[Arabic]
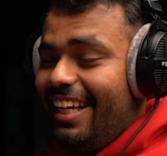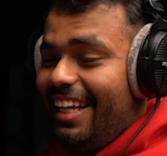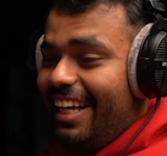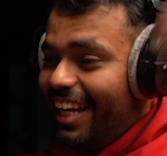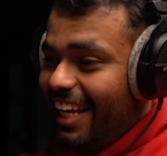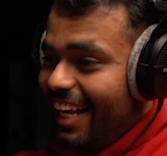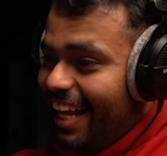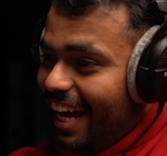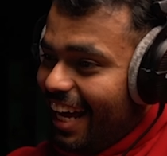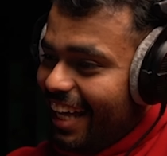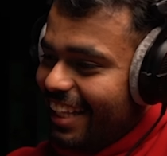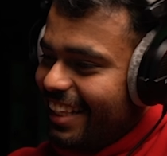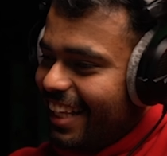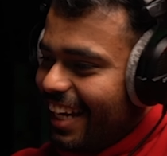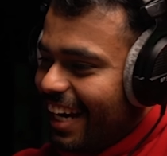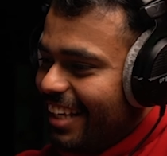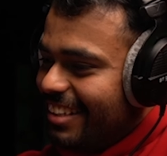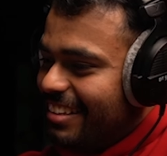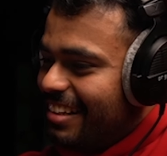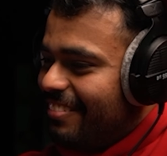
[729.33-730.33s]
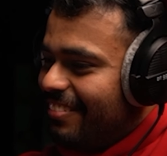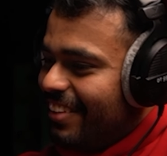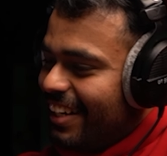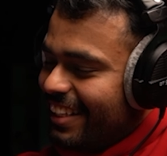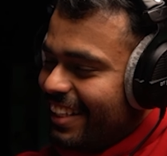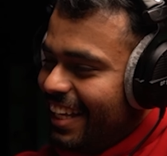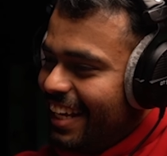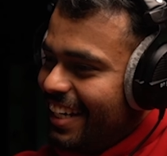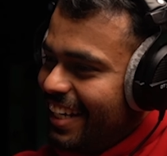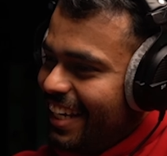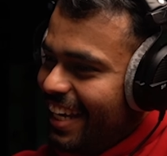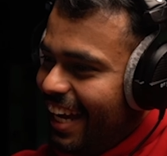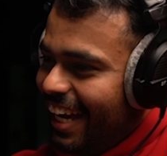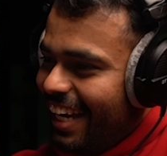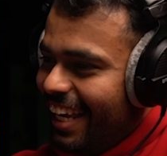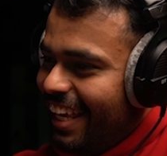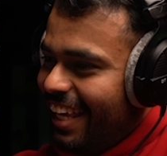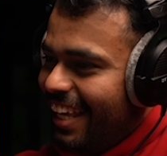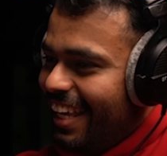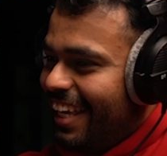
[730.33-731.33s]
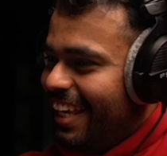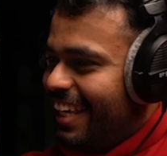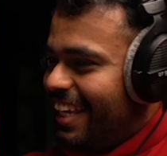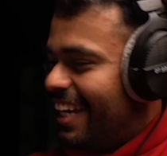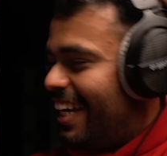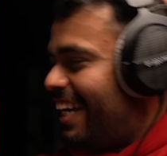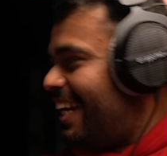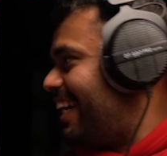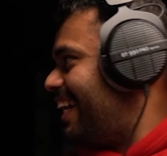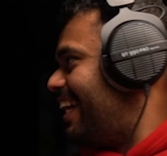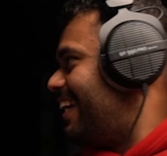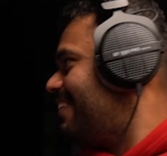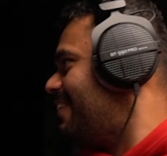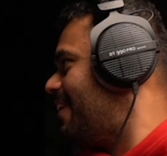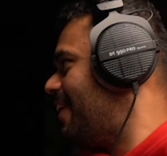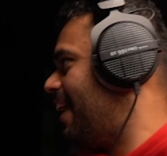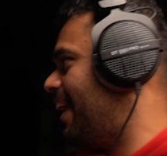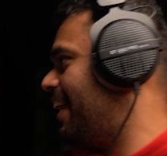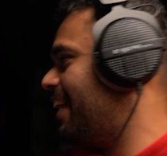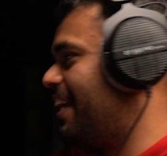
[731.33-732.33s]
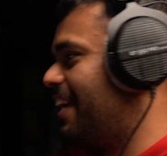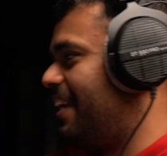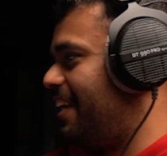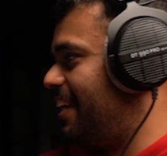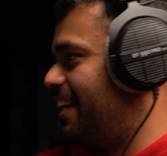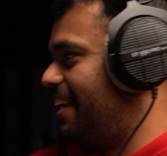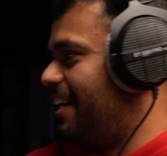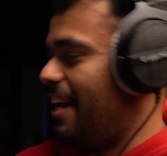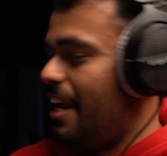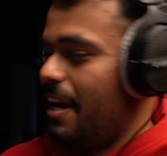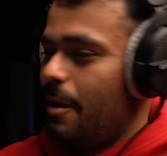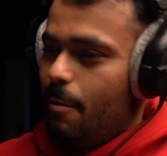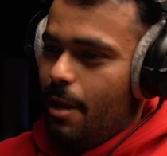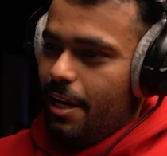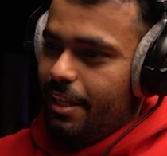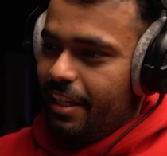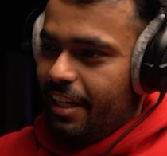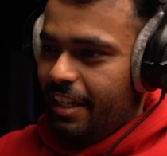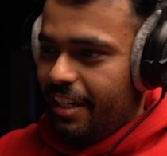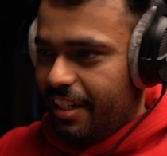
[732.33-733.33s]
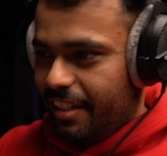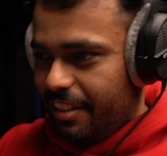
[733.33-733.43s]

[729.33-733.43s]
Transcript: الله الدراسه البريطانيه حقيقيه يا عيال والله حقيقيه انا مالي دخل